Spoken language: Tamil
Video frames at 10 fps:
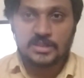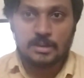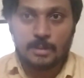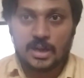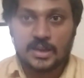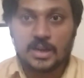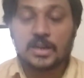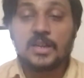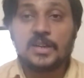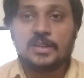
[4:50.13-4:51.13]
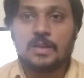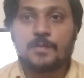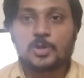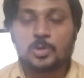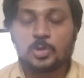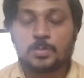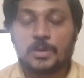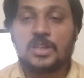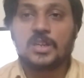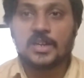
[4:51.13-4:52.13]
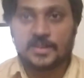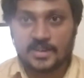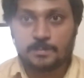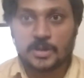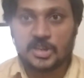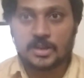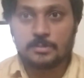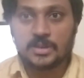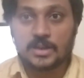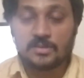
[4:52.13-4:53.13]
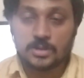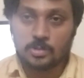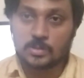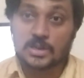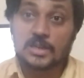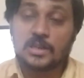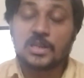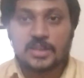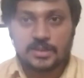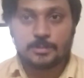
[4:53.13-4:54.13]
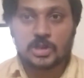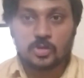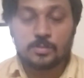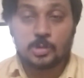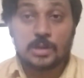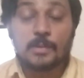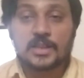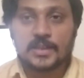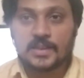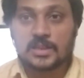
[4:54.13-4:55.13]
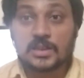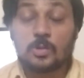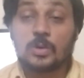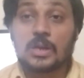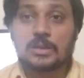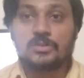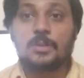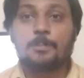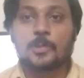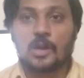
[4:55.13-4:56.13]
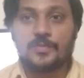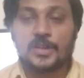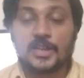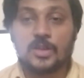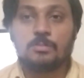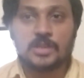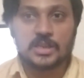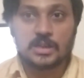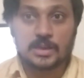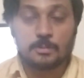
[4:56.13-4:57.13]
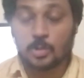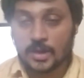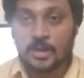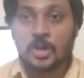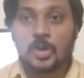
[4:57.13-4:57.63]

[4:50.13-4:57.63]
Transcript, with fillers: இந்த மாதிரியான இடிஎஃப்பை e சூஸ் பண்ணி நீங்கள் ட்ரேட் பண்ணீங்க அப்படின்னா வந்து உங்களால் லேர்ன் பண்ணவும் முடியும் அதே நேரத்தில் உங்களால் வந்து ப்ராஃபிட்டையும் எடுக்கலாம் ஓகே